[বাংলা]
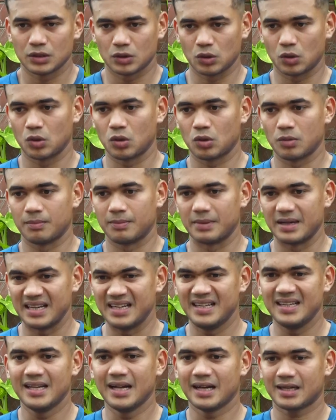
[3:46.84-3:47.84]
তো
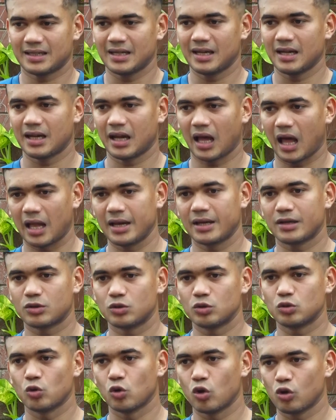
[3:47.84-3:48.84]
ইন্ডিয়ারটা
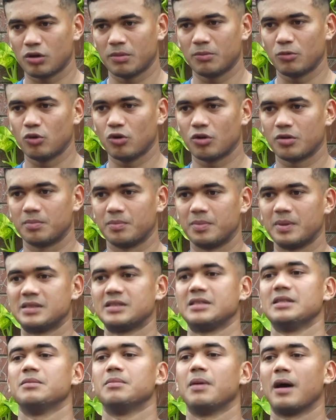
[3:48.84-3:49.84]
আরেকটু তুলনামূলক
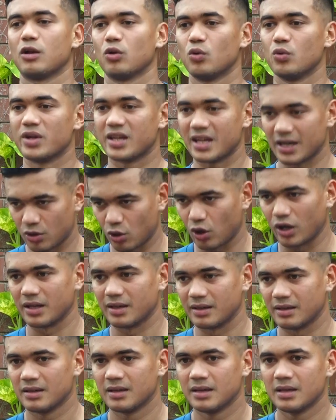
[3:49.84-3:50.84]
বেশি ভালো উইকেট হয়
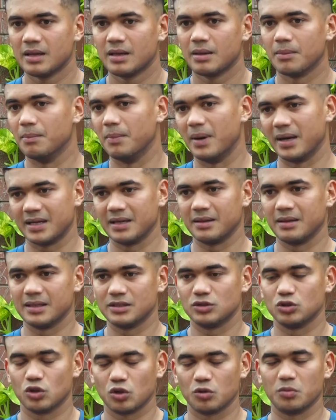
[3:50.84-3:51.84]

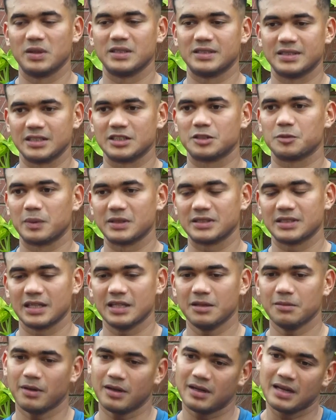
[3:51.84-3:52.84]
ব্যাটিংয়ের জন্য বেশি
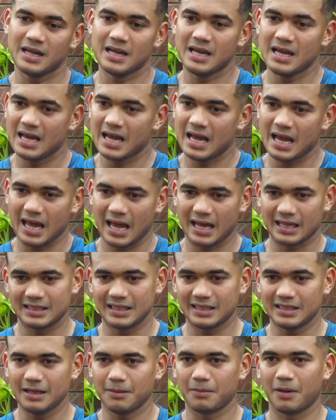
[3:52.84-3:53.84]
স্পেশালি বাট
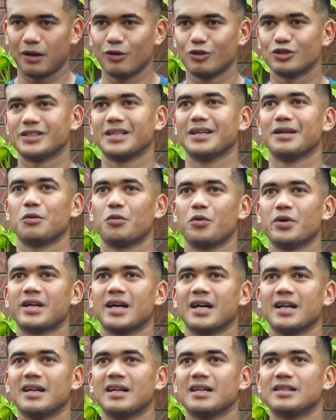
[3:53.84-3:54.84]
একদিক দিয়ে ভালো যে
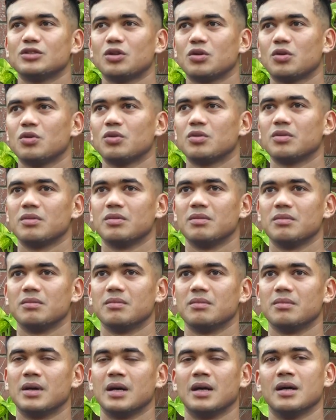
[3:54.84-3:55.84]
ওইখানে যখন
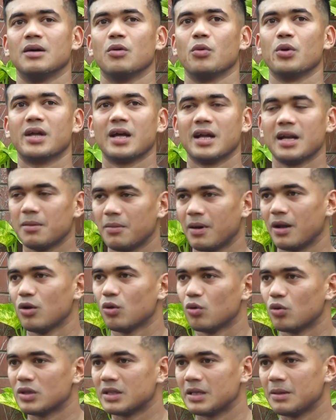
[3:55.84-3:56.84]
ওইখানে ভালো
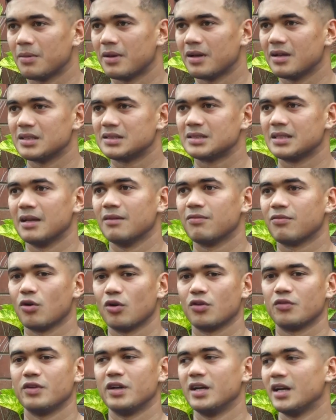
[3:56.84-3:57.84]
করতে পারলে সেলফ
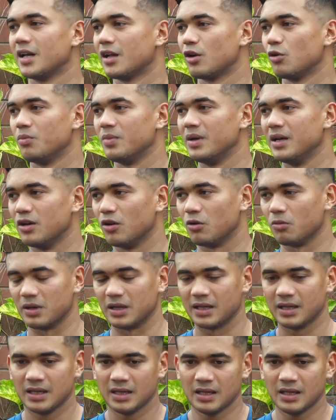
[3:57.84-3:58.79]
কনফিডেন্ট আরও বিল্ড হবে